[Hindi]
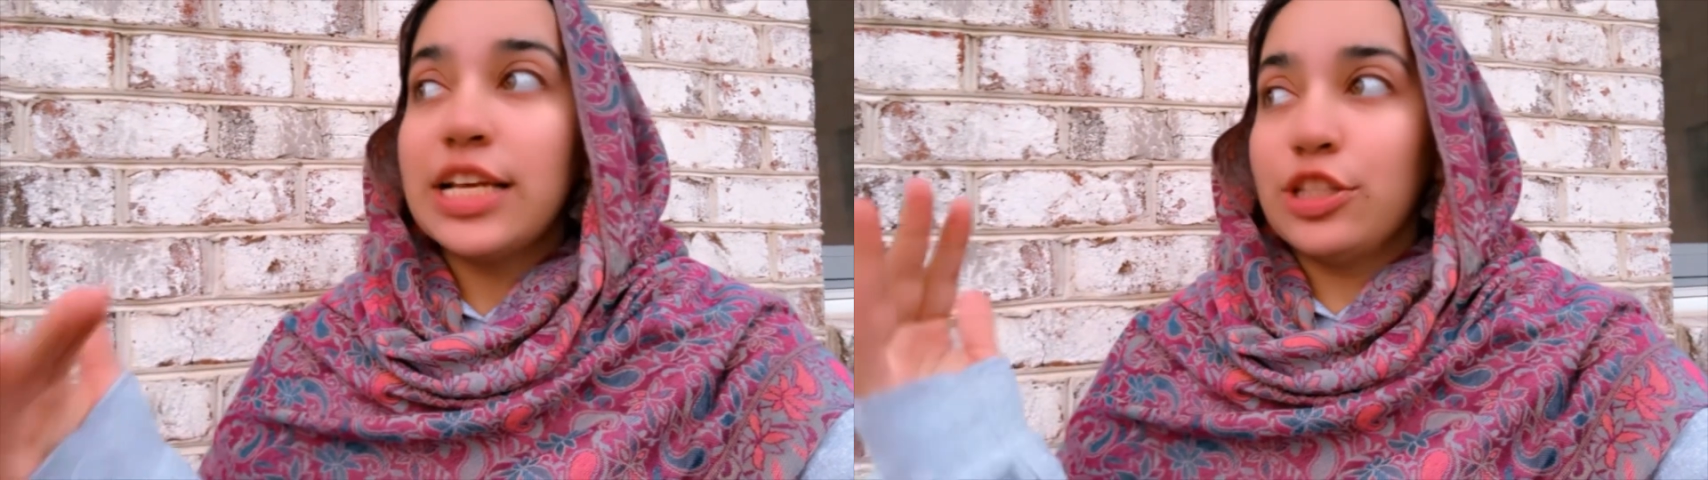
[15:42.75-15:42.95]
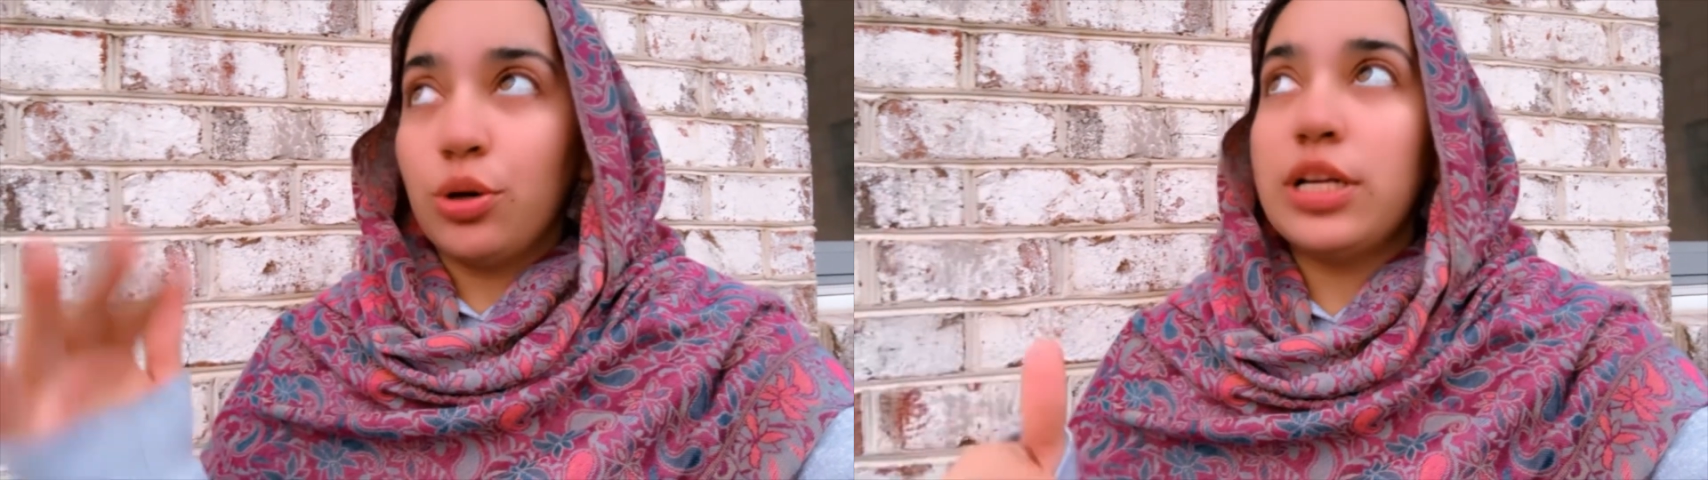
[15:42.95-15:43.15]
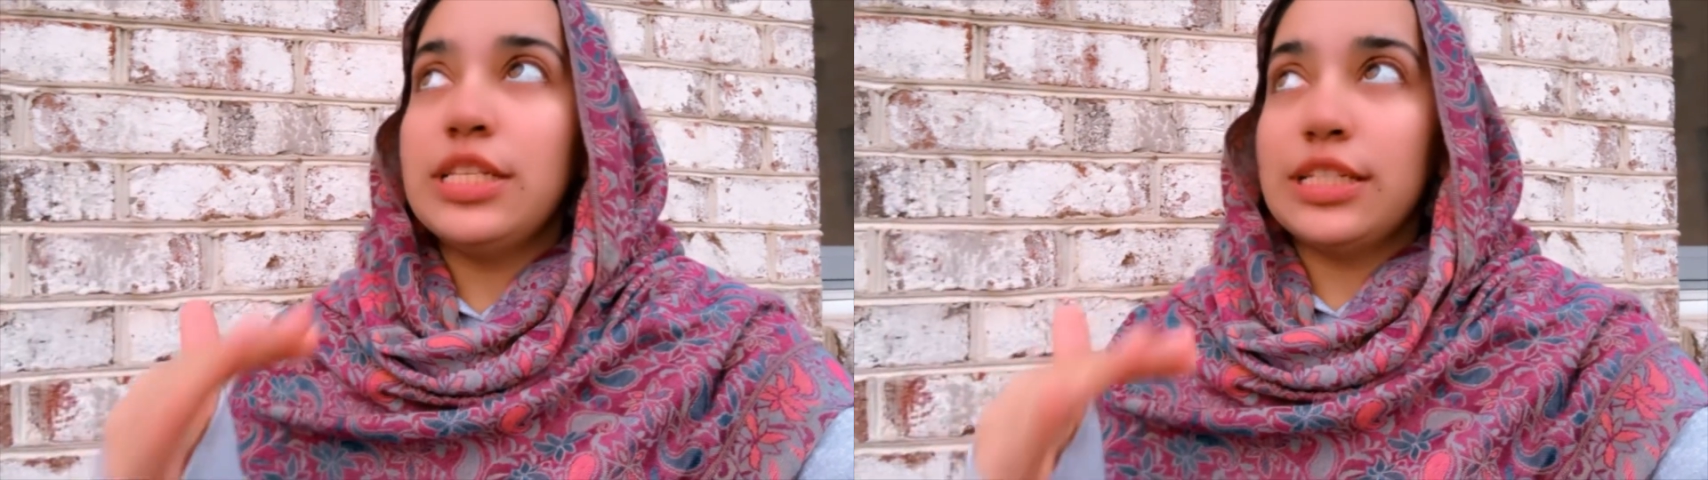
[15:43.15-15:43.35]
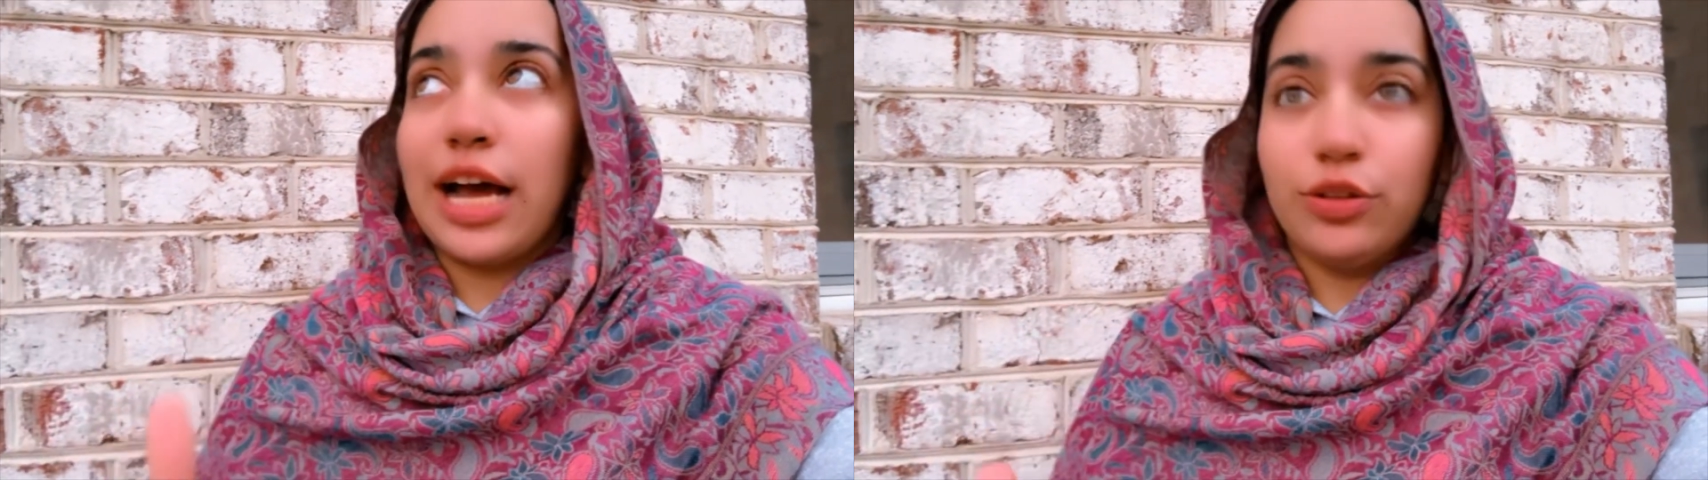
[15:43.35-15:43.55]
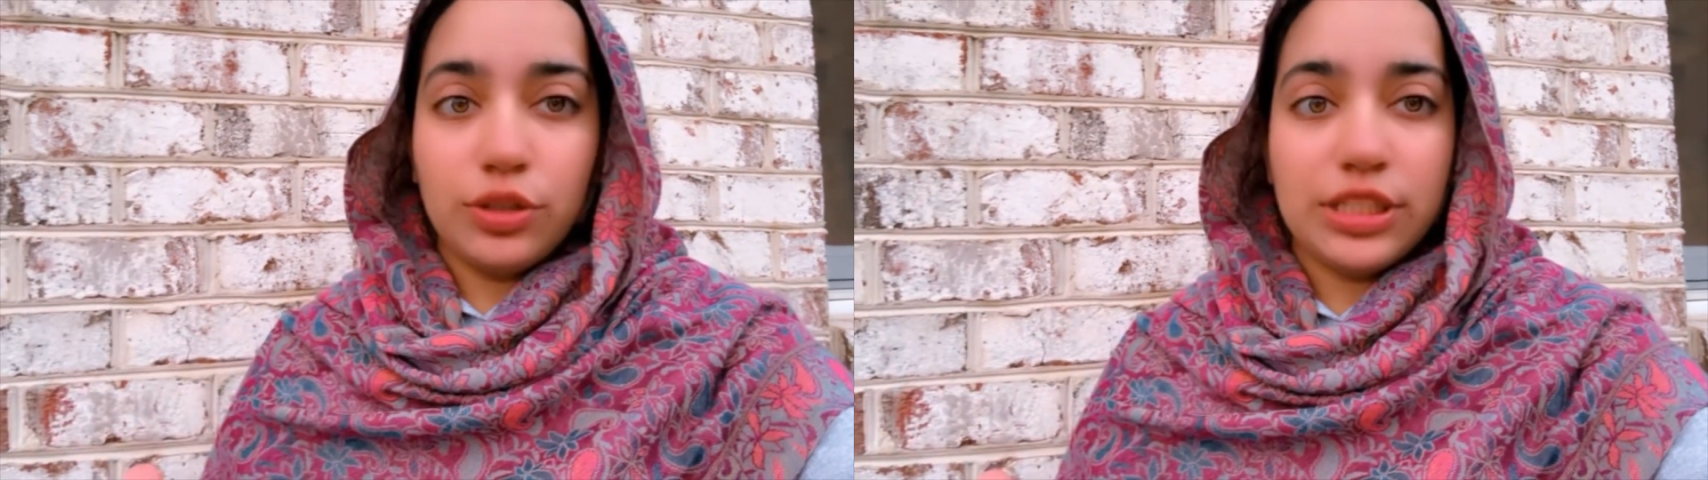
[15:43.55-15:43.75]
थोड़ी सी
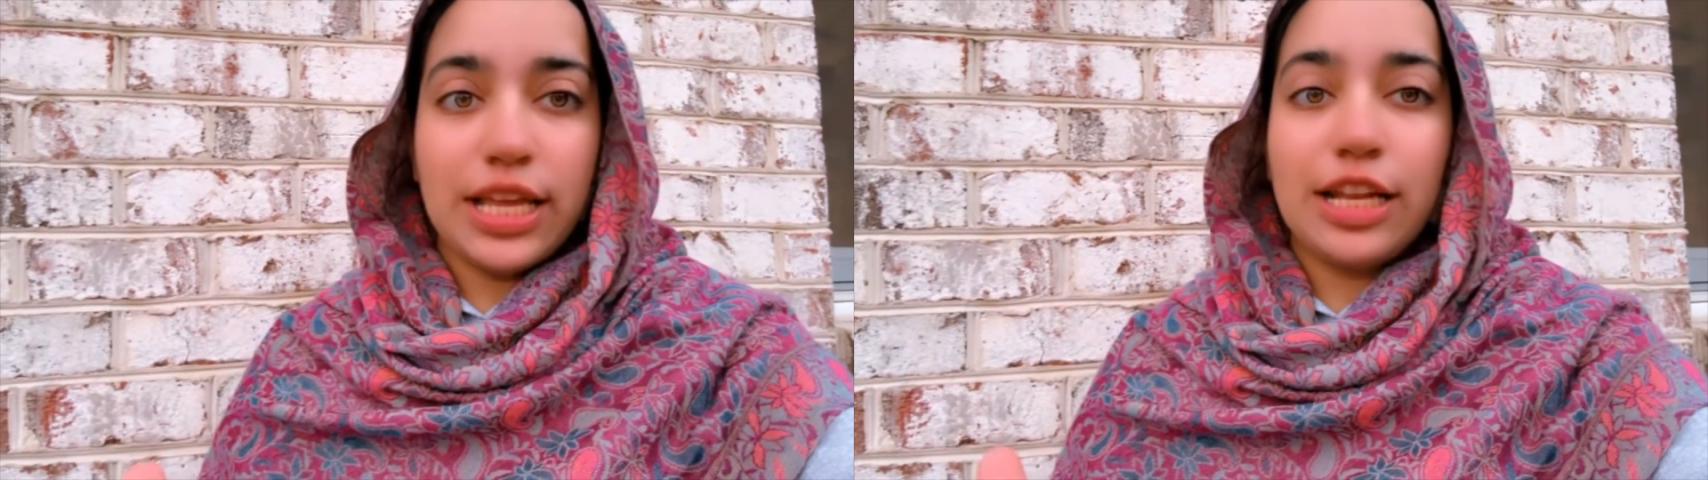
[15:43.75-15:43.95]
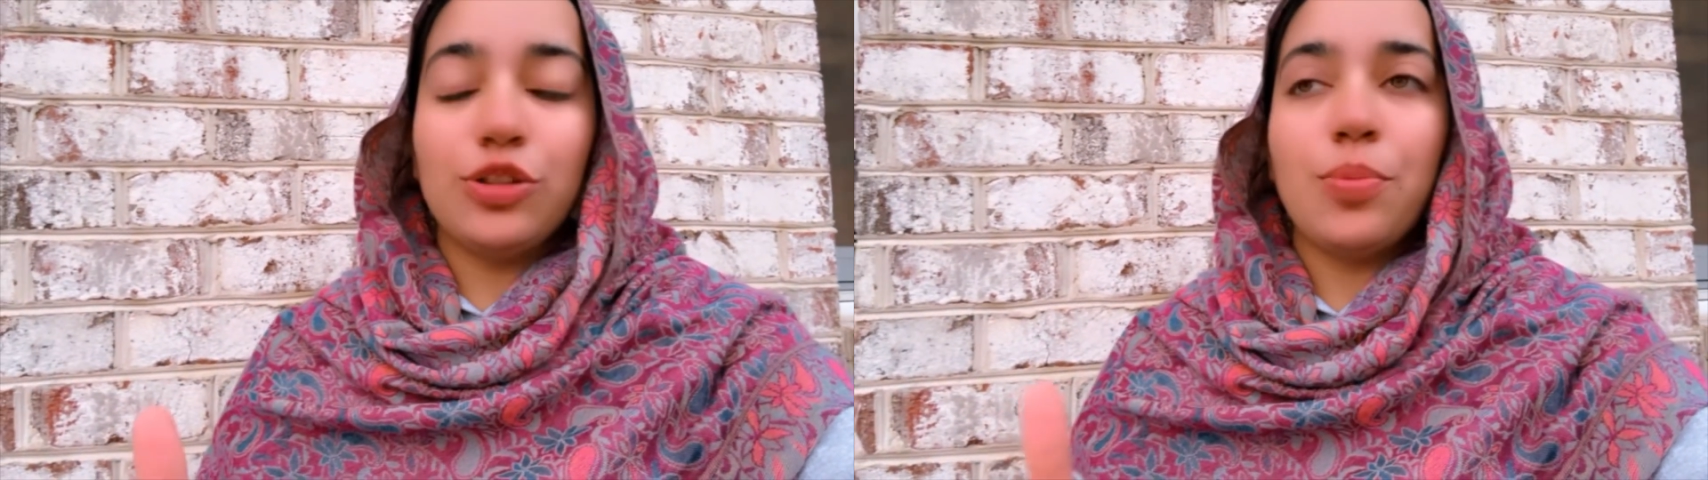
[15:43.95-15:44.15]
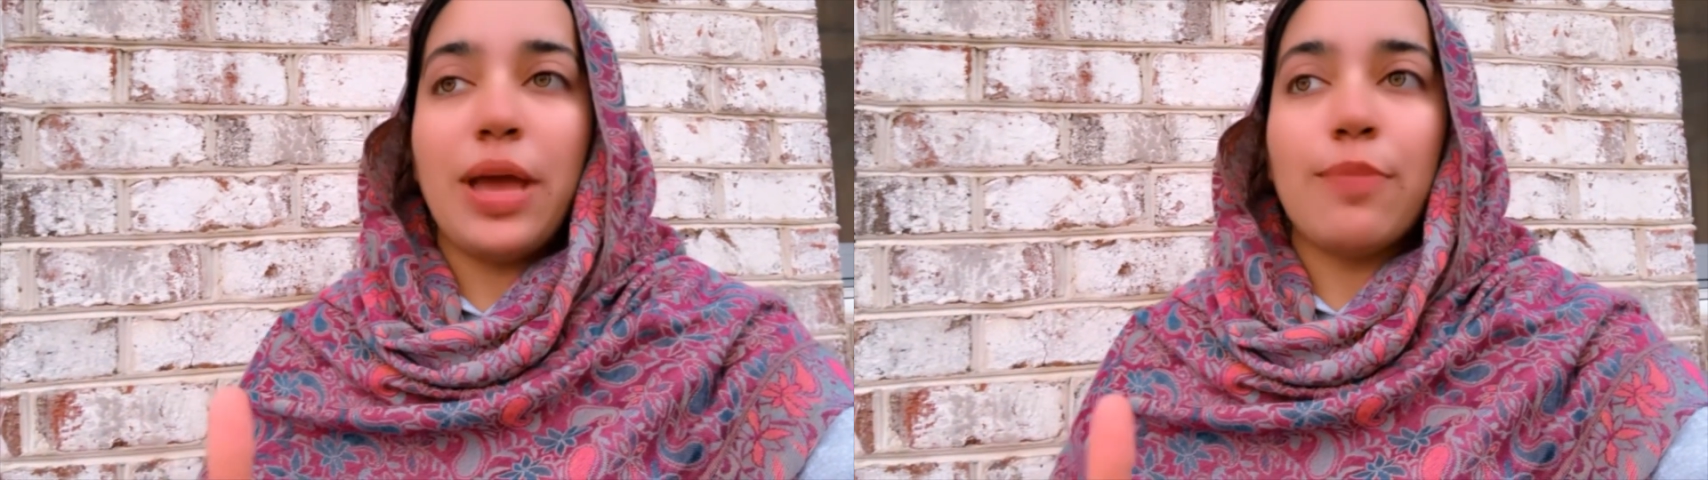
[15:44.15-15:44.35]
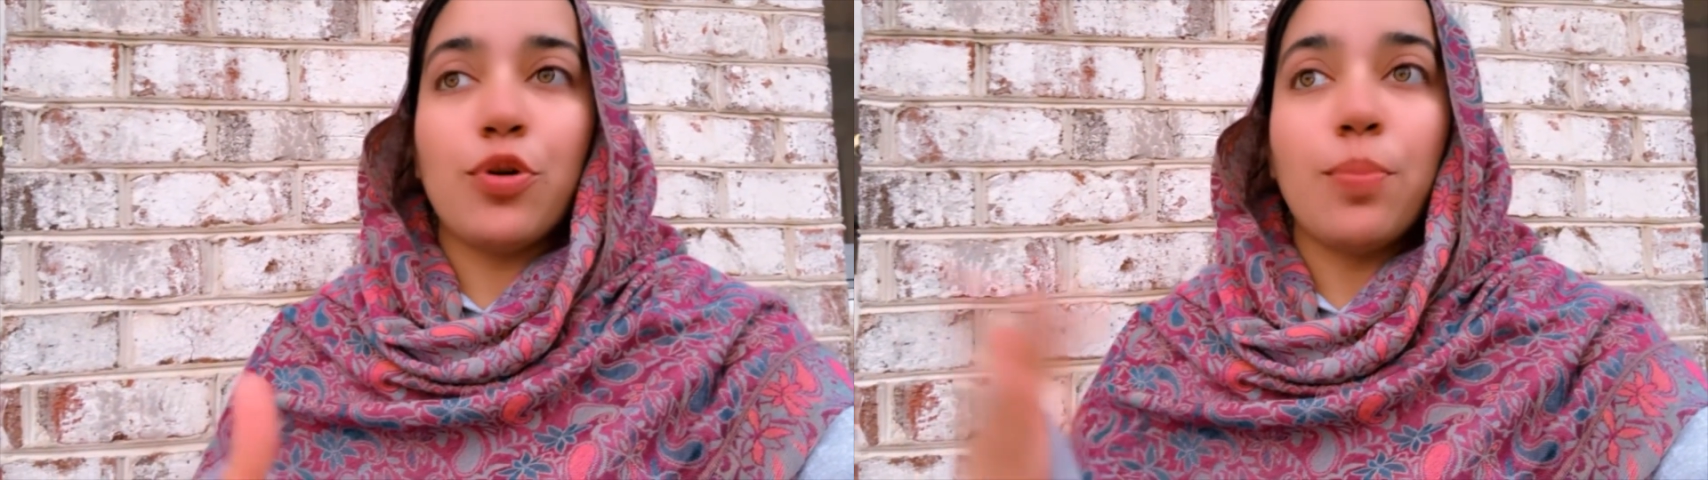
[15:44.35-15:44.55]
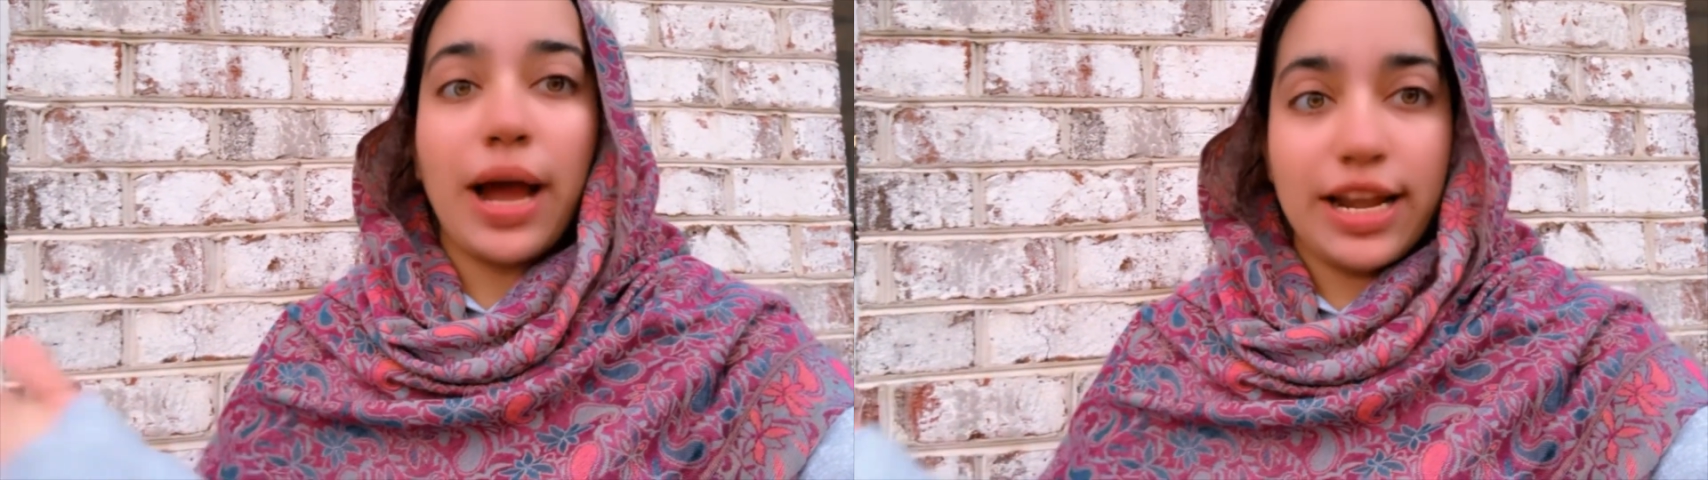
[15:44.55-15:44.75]
रात होती है ना तो मैं आपको
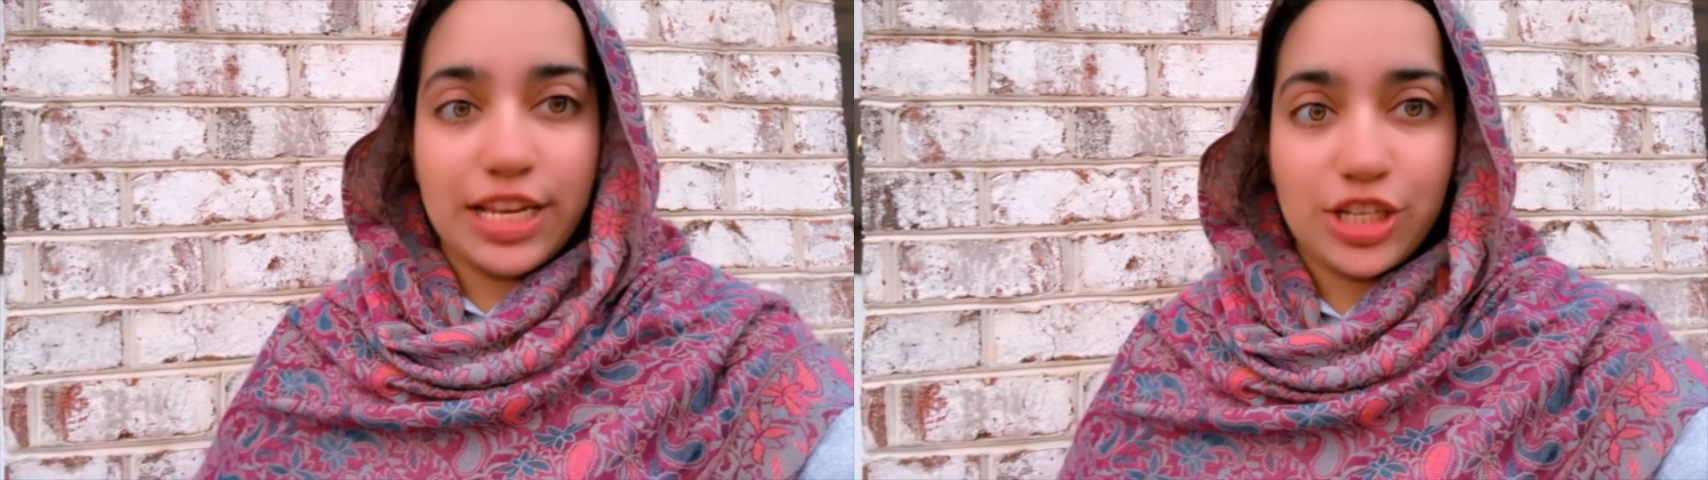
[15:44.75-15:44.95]
बाहर ले